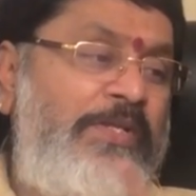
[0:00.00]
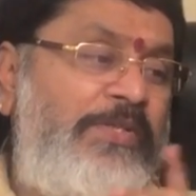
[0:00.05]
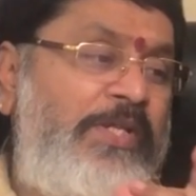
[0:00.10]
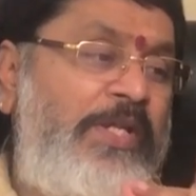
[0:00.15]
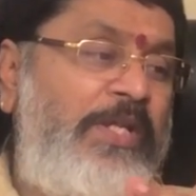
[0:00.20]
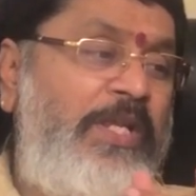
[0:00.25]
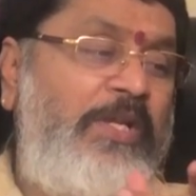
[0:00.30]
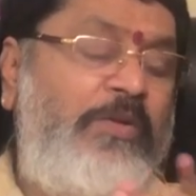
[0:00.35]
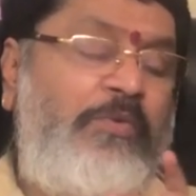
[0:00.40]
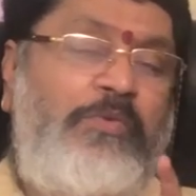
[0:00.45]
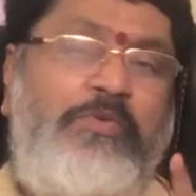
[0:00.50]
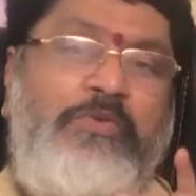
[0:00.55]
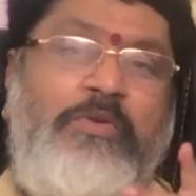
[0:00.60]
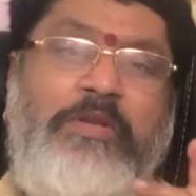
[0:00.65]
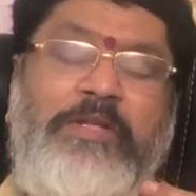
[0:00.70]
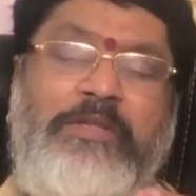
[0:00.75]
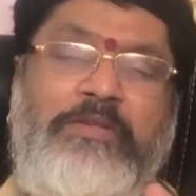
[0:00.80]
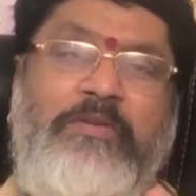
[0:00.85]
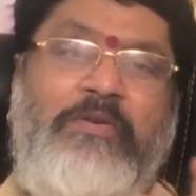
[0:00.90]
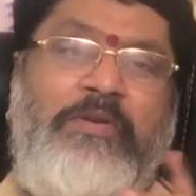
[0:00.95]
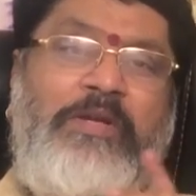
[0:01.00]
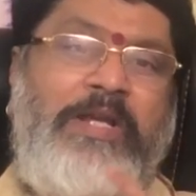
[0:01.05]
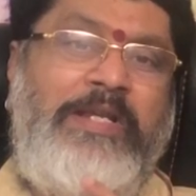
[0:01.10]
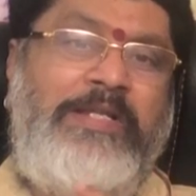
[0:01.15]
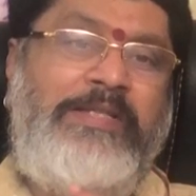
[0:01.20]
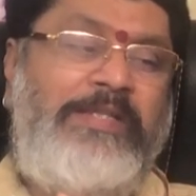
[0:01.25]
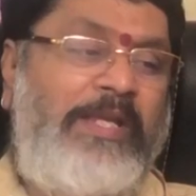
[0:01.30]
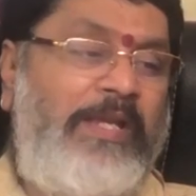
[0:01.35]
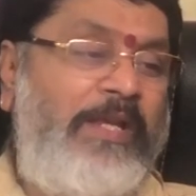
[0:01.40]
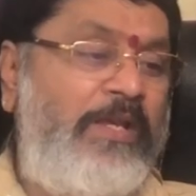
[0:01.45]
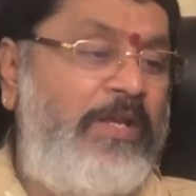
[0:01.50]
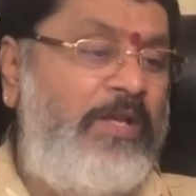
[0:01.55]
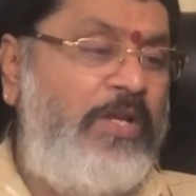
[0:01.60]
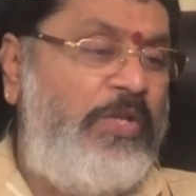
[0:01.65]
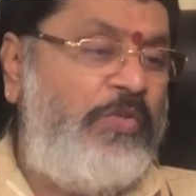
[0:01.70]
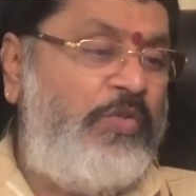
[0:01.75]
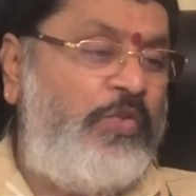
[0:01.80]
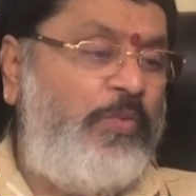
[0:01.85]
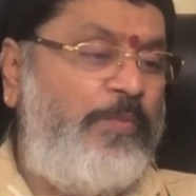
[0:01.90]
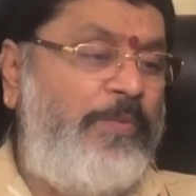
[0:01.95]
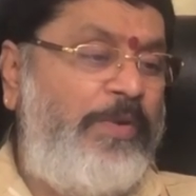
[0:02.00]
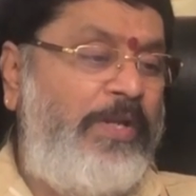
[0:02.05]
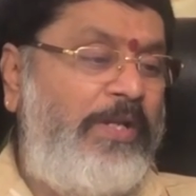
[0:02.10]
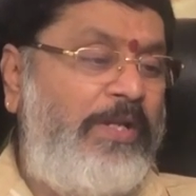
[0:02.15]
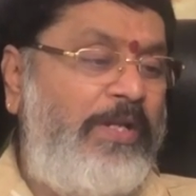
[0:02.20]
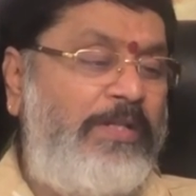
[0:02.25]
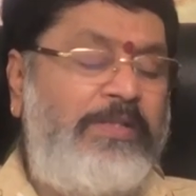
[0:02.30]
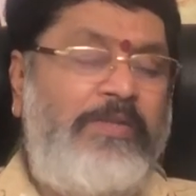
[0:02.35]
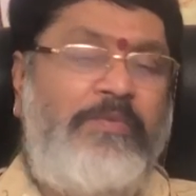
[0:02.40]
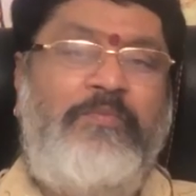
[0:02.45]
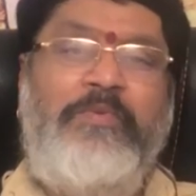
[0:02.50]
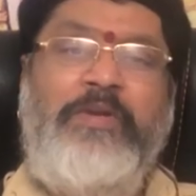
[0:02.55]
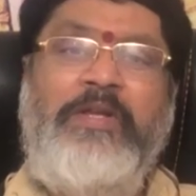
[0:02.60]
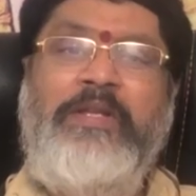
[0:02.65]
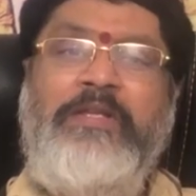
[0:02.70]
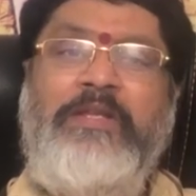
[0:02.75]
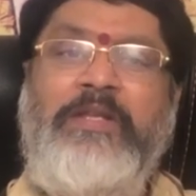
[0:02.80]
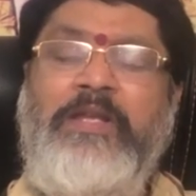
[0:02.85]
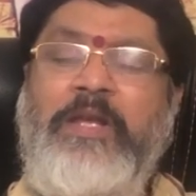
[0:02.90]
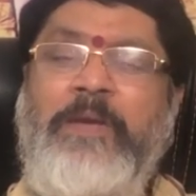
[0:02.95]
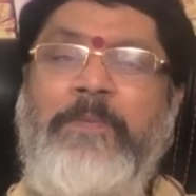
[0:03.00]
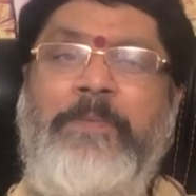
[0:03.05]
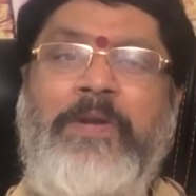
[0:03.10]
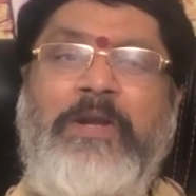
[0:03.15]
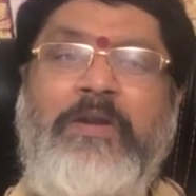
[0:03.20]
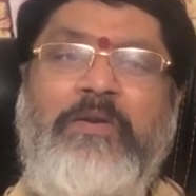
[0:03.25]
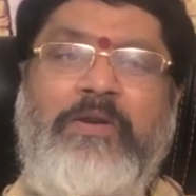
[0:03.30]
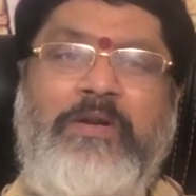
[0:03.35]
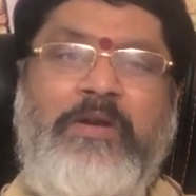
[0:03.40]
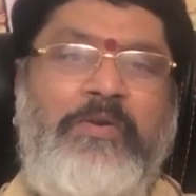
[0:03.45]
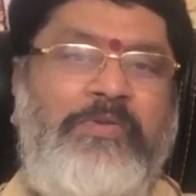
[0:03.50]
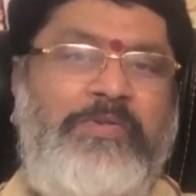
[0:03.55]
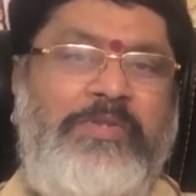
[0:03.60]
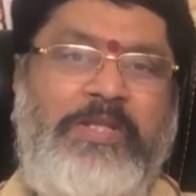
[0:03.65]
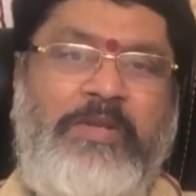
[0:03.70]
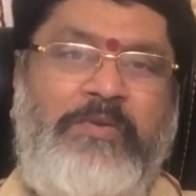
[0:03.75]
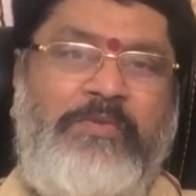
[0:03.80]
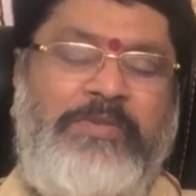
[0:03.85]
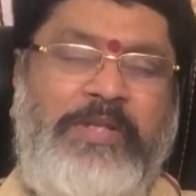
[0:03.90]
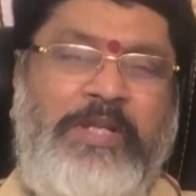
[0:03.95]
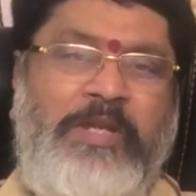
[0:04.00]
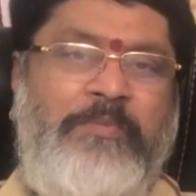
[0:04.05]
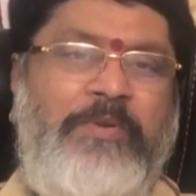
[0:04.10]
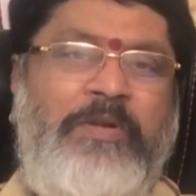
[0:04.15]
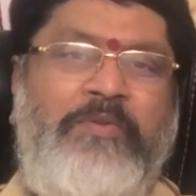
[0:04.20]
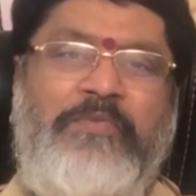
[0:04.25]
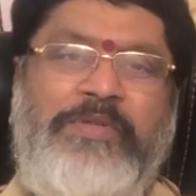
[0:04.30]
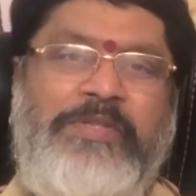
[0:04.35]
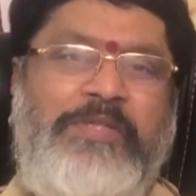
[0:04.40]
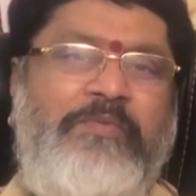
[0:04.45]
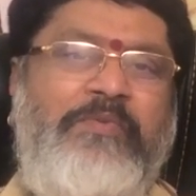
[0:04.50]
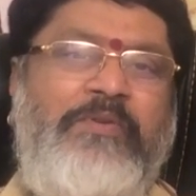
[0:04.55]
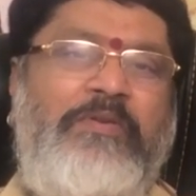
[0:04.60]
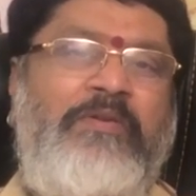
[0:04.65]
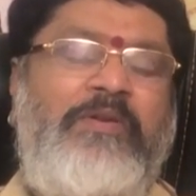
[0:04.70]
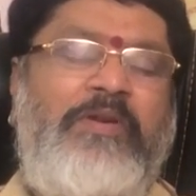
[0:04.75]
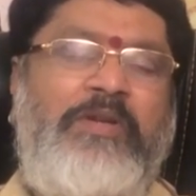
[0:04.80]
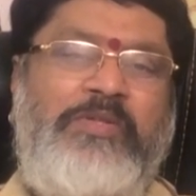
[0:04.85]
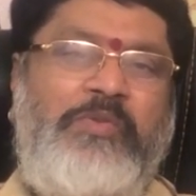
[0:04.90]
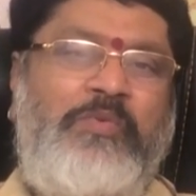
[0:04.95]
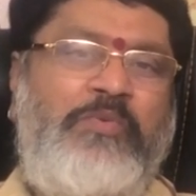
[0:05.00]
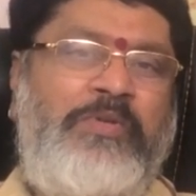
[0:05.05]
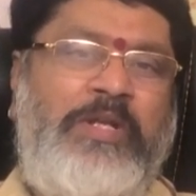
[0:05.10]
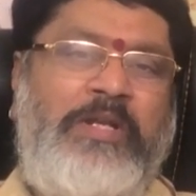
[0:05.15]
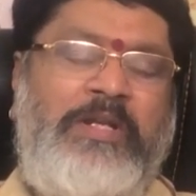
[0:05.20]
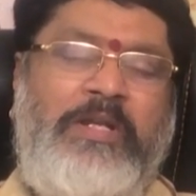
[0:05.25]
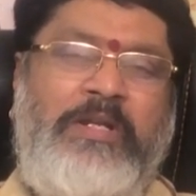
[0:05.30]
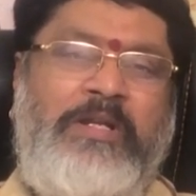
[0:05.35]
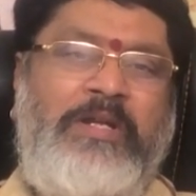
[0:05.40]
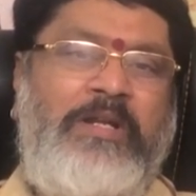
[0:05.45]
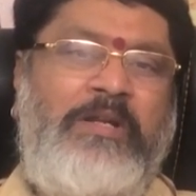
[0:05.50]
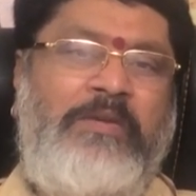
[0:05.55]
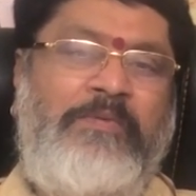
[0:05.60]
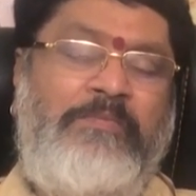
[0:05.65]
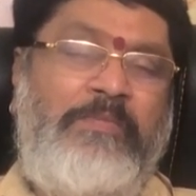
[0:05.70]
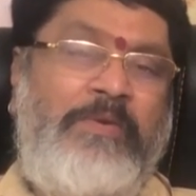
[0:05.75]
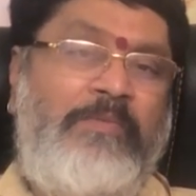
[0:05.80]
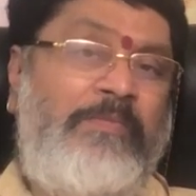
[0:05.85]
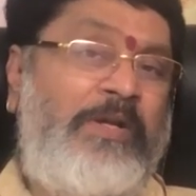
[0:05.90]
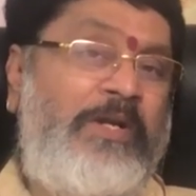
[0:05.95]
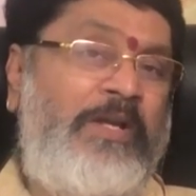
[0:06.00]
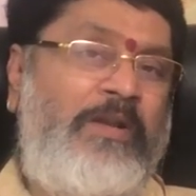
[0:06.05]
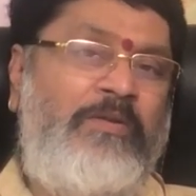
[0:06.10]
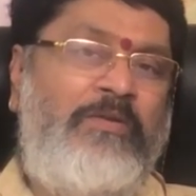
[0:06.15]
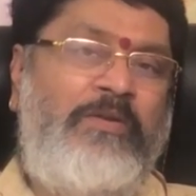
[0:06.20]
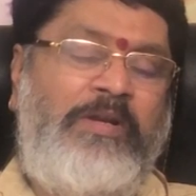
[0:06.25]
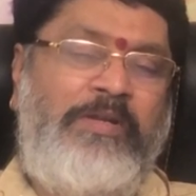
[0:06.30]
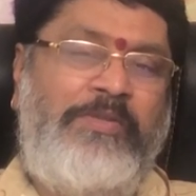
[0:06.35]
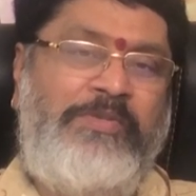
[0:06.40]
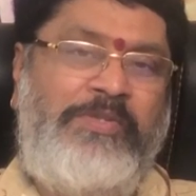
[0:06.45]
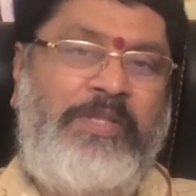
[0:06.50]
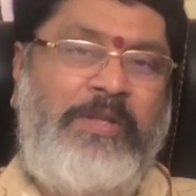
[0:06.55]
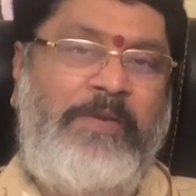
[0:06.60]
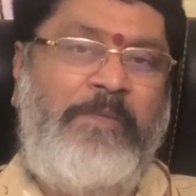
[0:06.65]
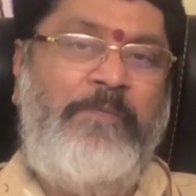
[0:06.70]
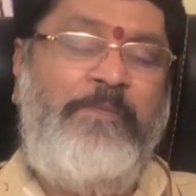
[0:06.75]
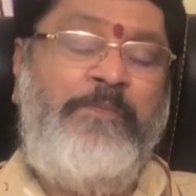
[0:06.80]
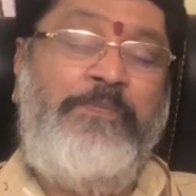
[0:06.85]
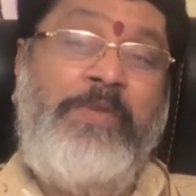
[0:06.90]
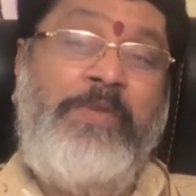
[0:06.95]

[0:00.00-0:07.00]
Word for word: శని కుజుడు ఇద్దరు కలిసి సుమారుగా సమ్వేర్ ఏప్రిల్లో కలుస్తారు ఏప్రిల్ ఫస్ట్ వీక్లో కలుసుకుంటారు కరకాలం మకరంలో కలుస్తారు